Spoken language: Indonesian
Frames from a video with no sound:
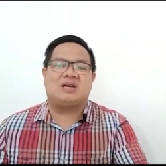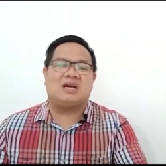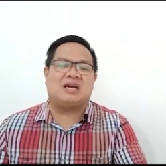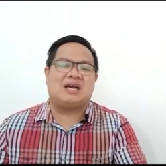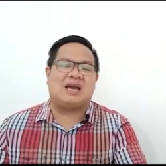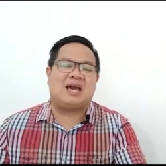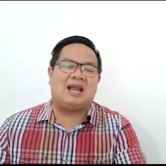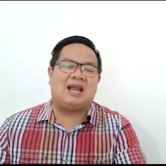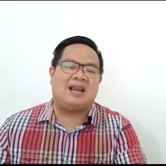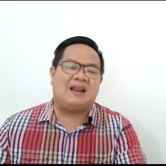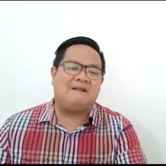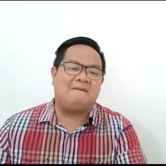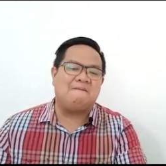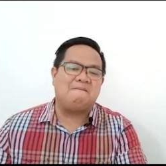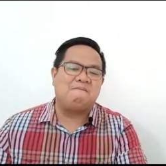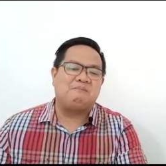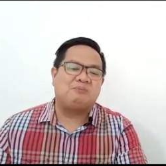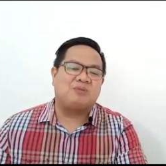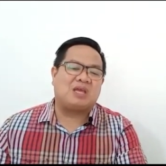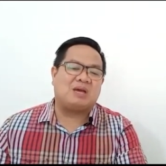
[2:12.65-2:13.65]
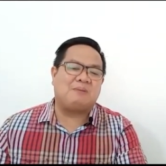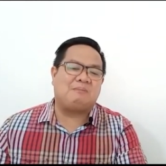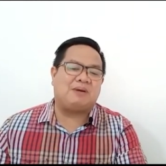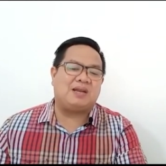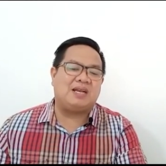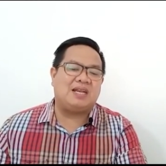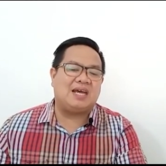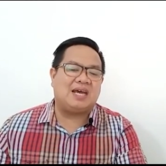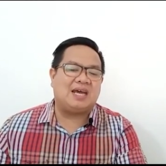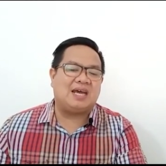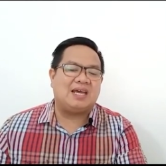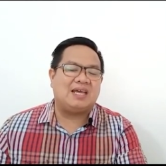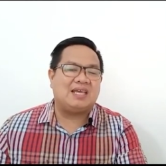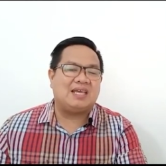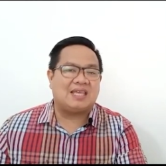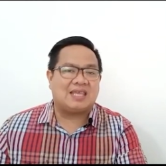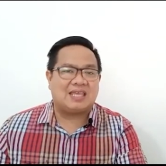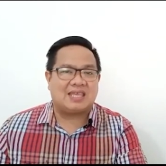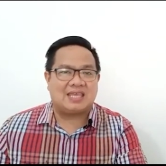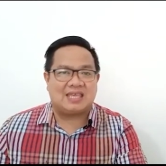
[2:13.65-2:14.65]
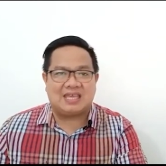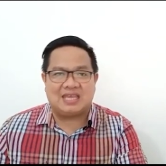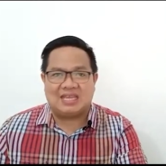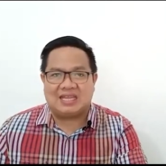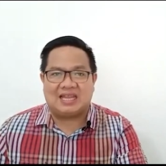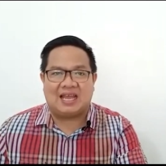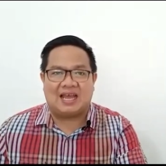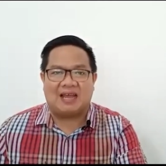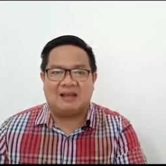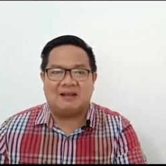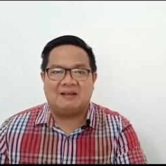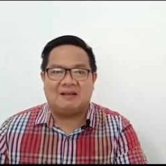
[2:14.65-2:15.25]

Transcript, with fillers: kekal kepada kita.